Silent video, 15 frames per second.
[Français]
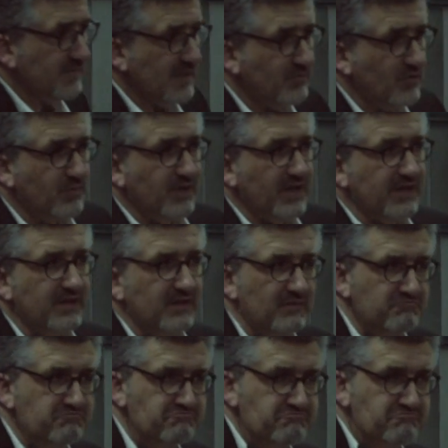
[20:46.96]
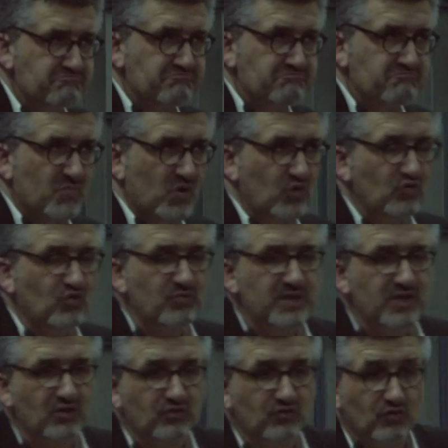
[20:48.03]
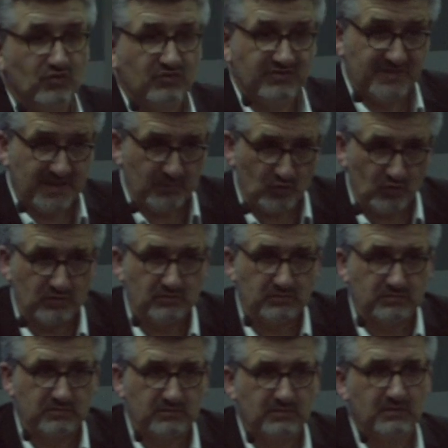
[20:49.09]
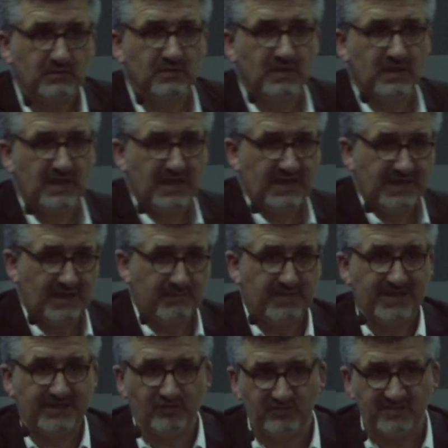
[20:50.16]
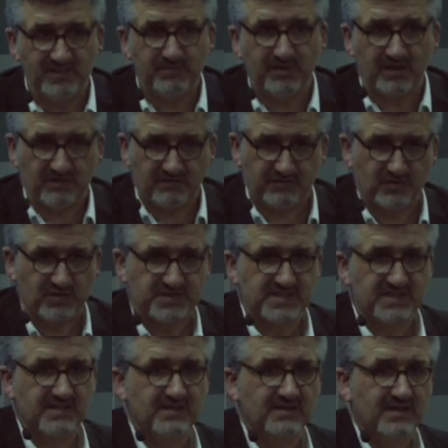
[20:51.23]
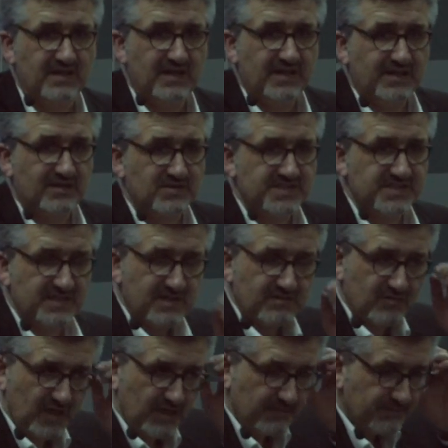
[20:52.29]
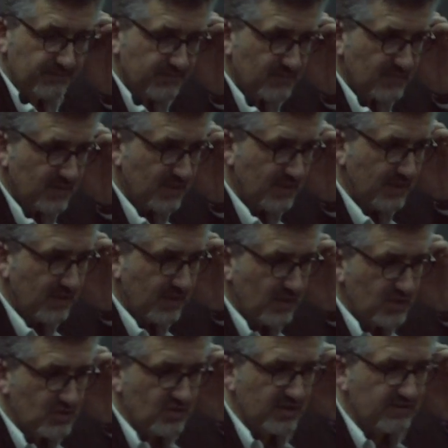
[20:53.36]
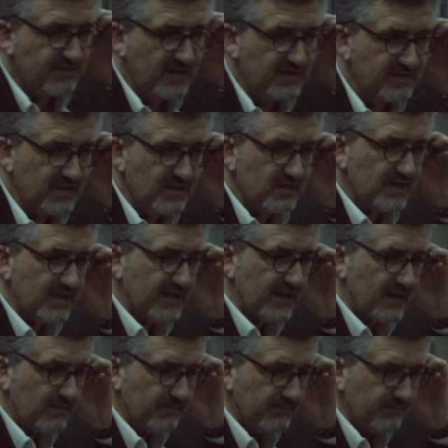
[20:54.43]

à peu près une demi-heure de démo, et après de débat forcé et on s'est dit, voilà, j'aurais fait le deal, les gars.